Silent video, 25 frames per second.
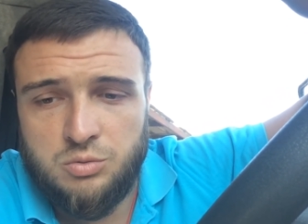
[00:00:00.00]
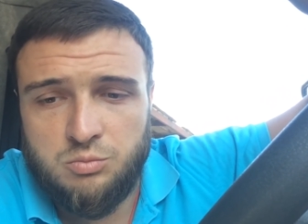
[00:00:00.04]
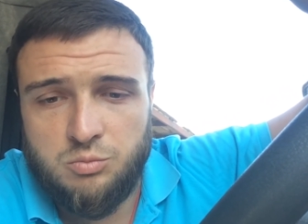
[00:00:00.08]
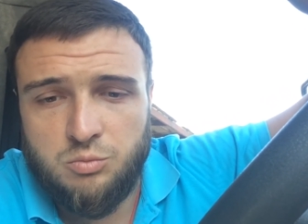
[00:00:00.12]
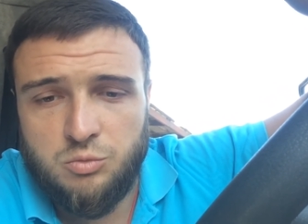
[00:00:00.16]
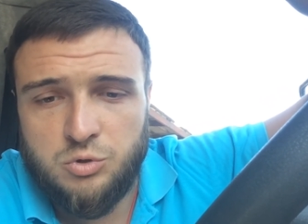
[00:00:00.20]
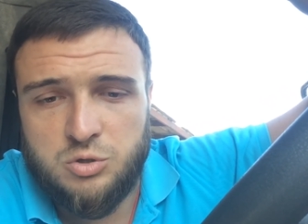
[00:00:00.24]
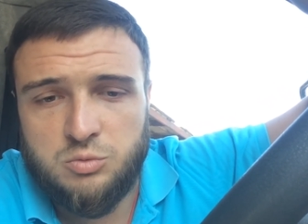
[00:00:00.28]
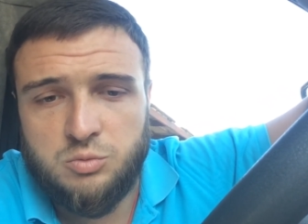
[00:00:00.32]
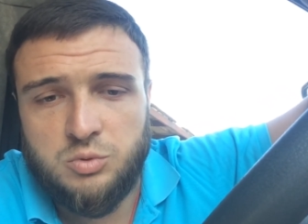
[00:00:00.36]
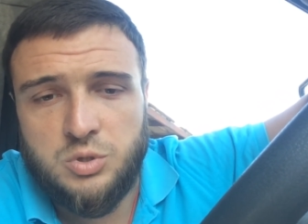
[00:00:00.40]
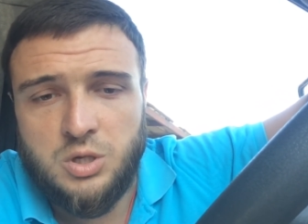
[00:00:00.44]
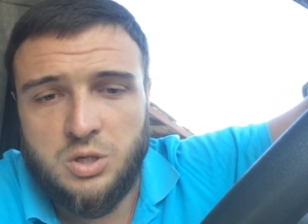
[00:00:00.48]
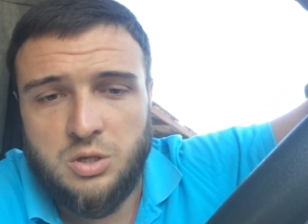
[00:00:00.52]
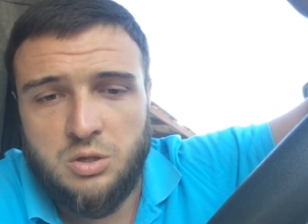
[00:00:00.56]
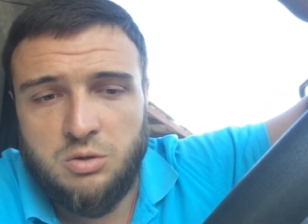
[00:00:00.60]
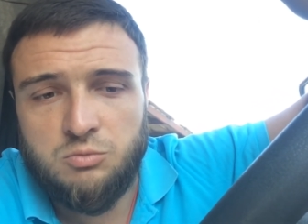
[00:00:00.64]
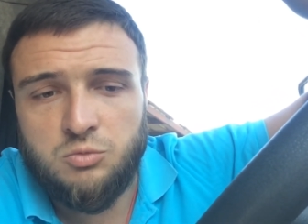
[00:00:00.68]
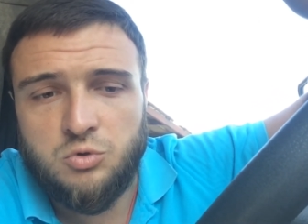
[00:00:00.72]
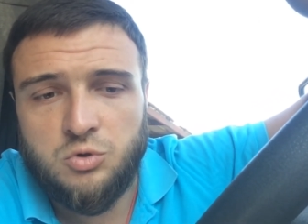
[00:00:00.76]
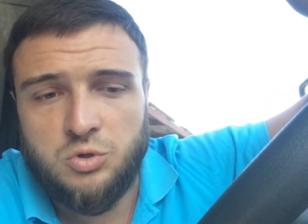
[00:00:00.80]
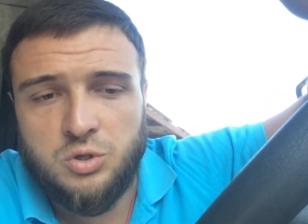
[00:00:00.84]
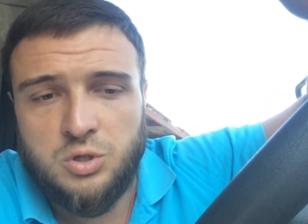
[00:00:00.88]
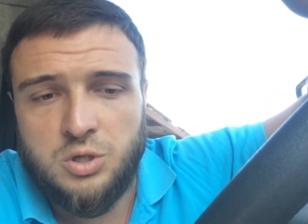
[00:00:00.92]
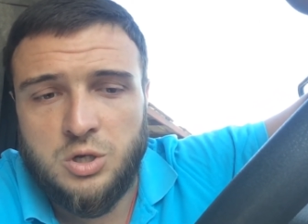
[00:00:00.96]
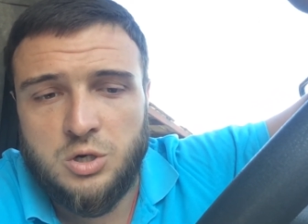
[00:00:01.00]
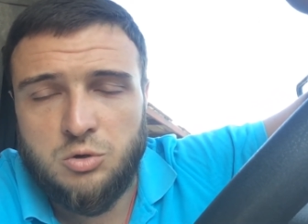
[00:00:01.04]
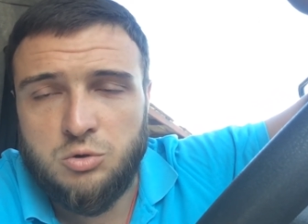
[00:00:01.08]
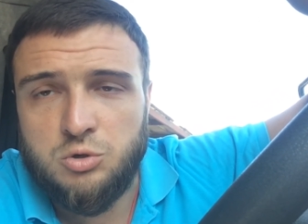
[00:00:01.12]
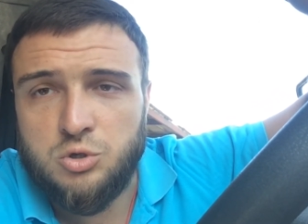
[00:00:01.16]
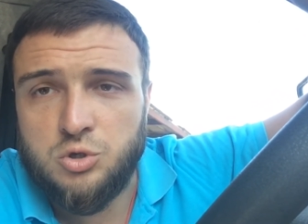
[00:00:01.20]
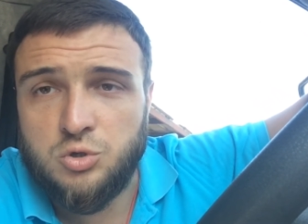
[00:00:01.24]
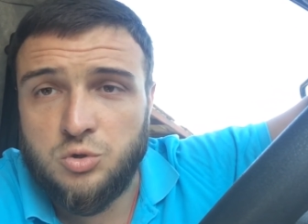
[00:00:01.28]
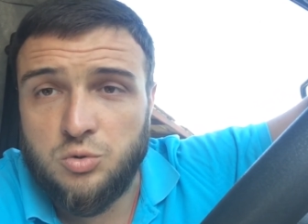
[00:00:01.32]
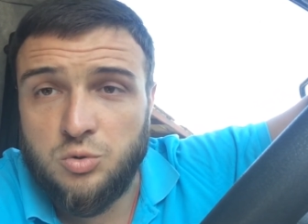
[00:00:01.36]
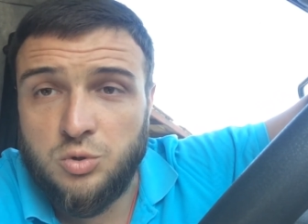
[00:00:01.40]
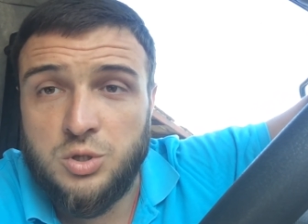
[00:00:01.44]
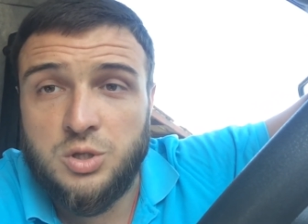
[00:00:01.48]
Может быть, они немного
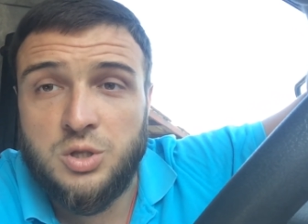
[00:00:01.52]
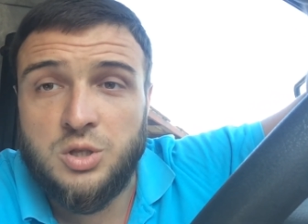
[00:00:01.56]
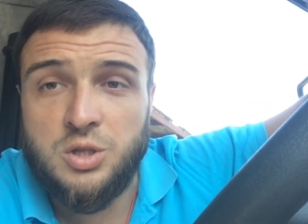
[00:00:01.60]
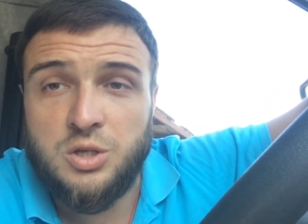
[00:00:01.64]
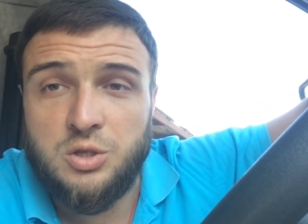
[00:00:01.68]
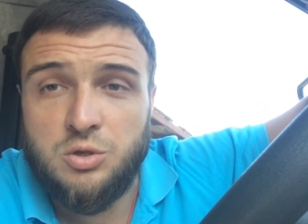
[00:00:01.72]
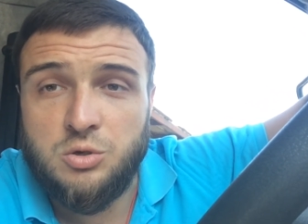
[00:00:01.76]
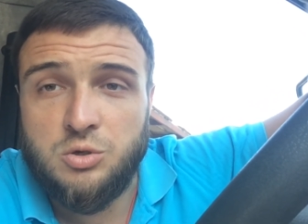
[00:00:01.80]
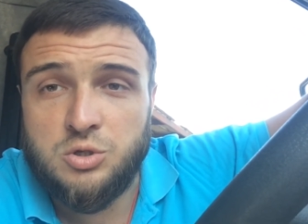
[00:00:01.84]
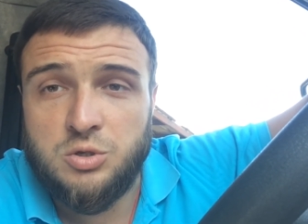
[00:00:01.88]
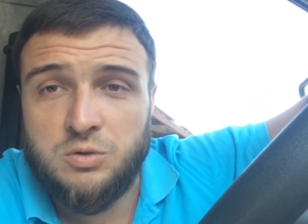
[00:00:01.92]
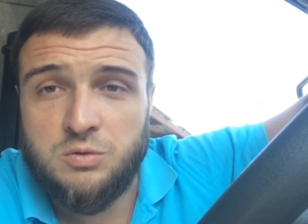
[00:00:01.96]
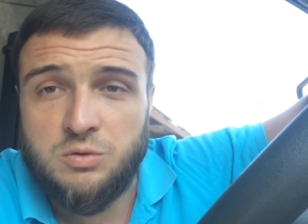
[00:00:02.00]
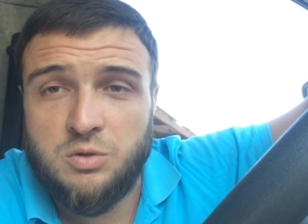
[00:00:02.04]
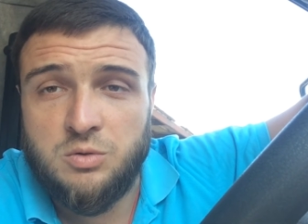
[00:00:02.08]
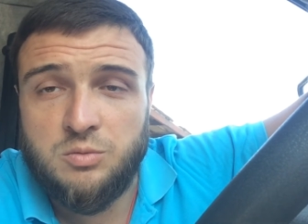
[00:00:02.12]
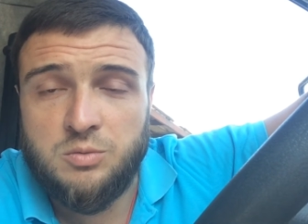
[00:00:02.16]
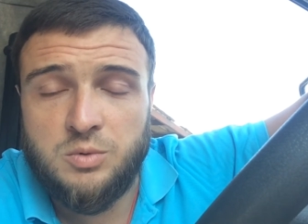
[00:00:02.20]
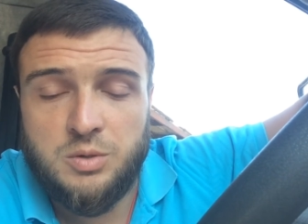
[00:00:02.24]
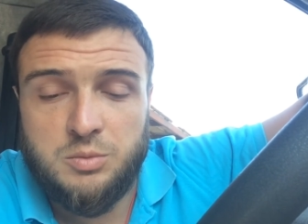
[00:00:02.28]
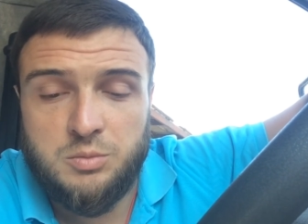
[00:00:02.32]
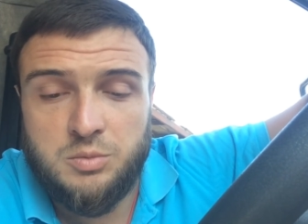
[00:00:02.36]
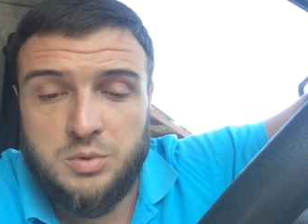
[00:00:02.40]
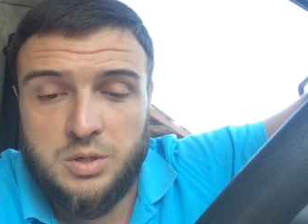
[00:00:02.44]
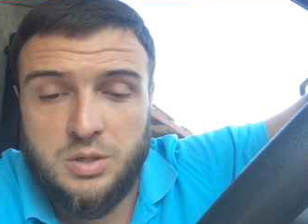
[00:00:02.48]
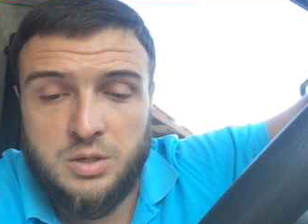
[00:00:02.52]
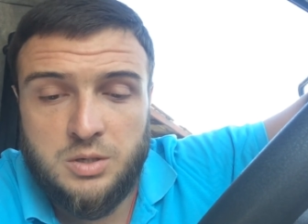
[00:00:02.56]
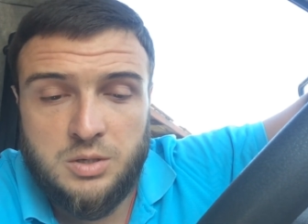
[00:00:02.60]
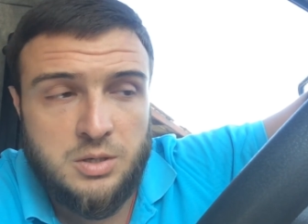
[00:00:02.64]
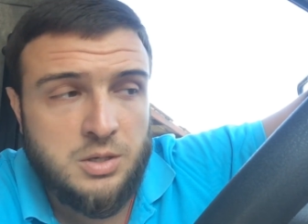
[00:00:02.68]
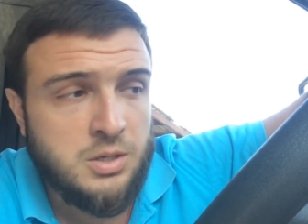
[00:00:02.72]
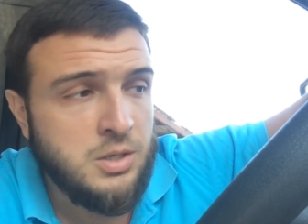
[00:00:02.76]
дороже, но это надежный автомобиль.